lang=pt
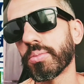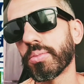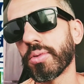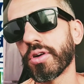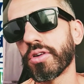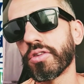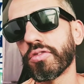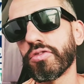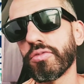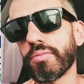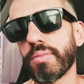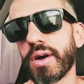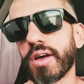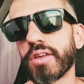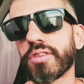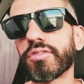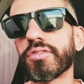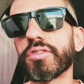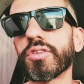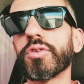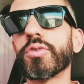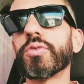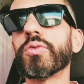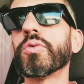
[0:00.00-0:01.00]
você pode fumar
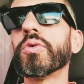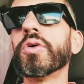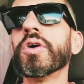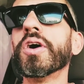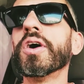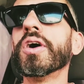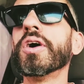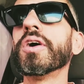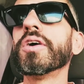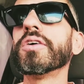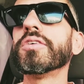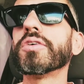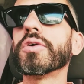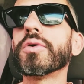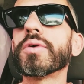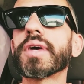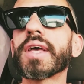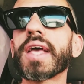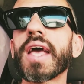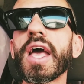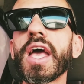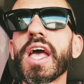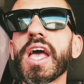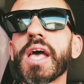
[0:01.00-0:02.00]
seu, seu
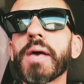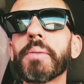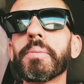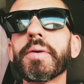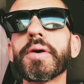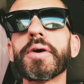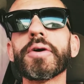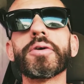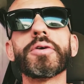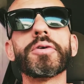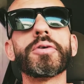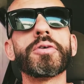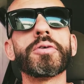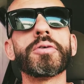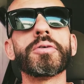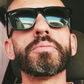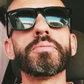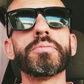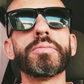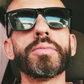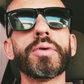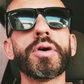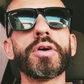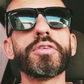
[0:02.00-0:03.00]

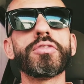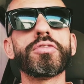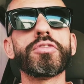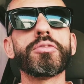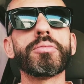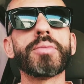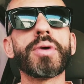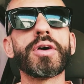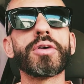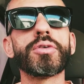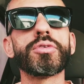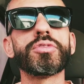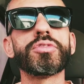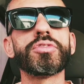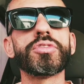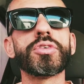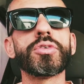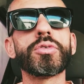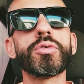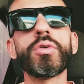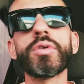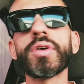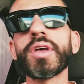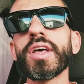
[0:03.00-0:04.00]
Camel, pode fumar o
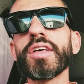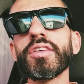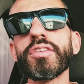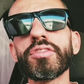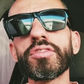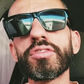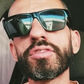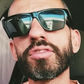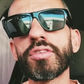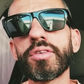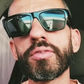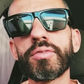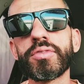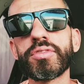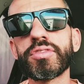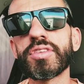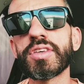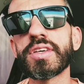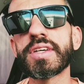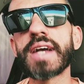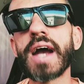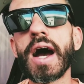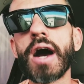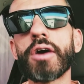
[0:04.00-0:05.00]
seu qualquer
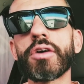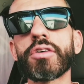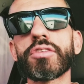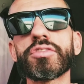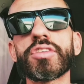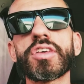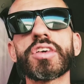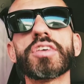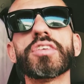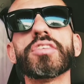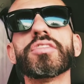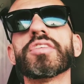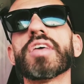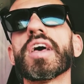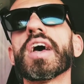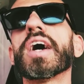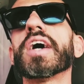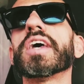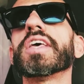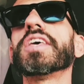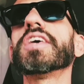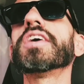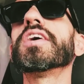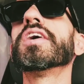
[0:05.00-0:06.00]
cigarro que você
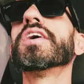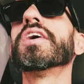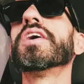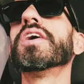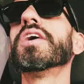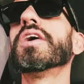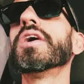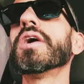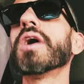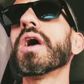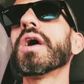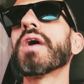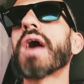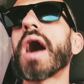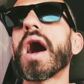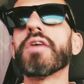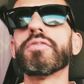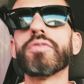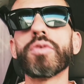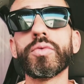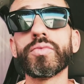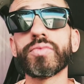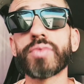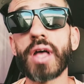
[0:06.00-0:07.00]
quiser aí,
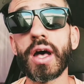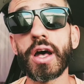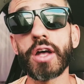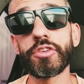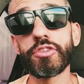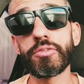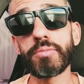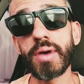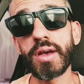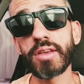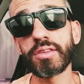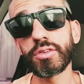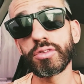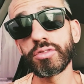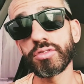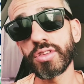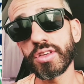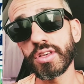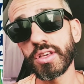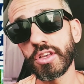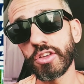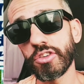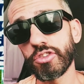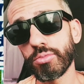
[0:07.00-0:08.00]
à vontade. Mas é o
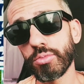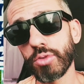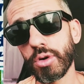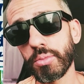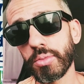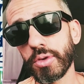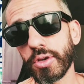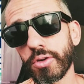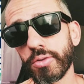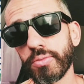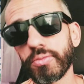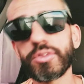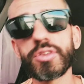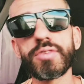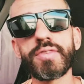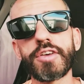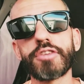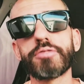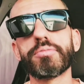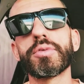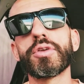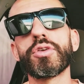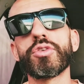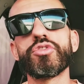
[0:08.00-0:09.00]
seguinte, meu amigo, você
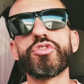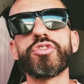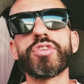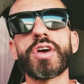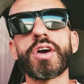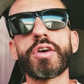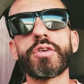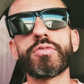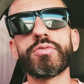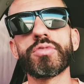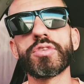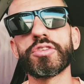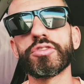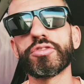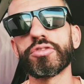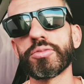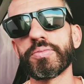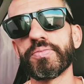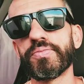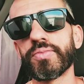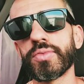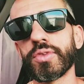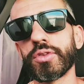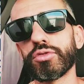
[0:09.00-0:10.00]
vai se prejudicar com
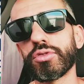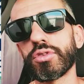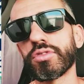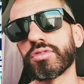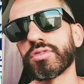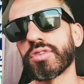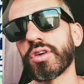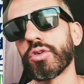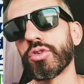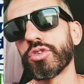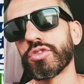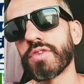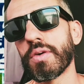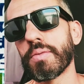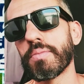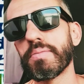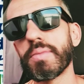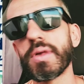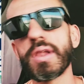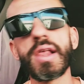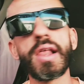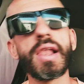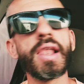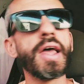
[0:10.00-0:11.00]
isso. Sua saúde vai
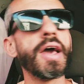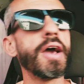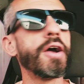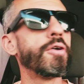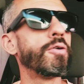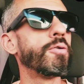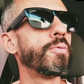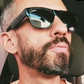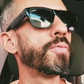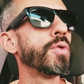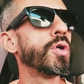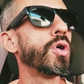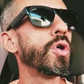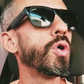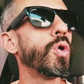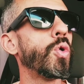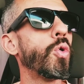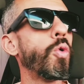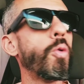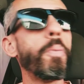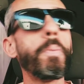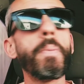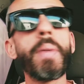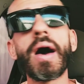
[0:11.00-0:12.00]
beleléu,
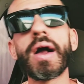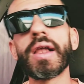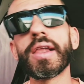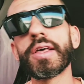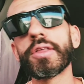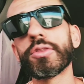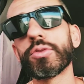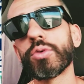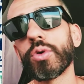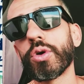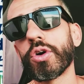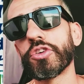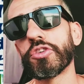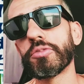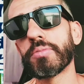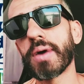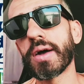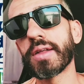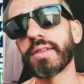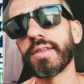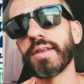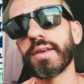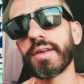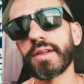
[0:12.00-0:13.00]
o paletó de
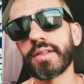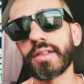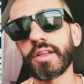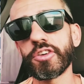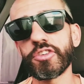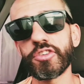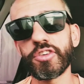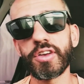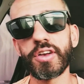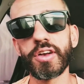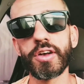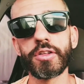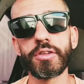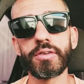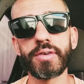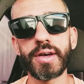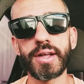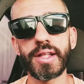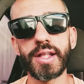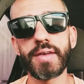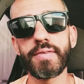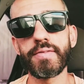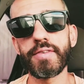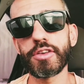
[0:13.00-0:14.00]
madeira está chegando
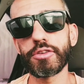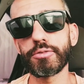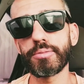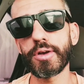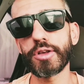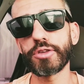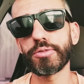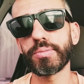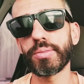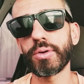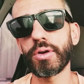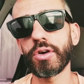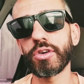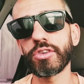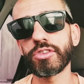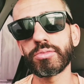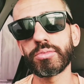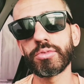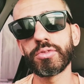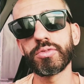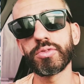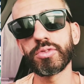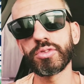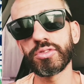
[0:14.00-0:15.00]
cada vez mais
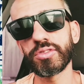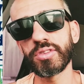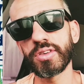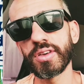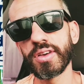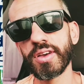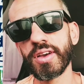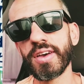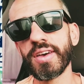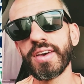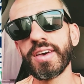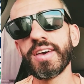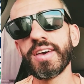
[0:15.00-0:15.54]
próximo e você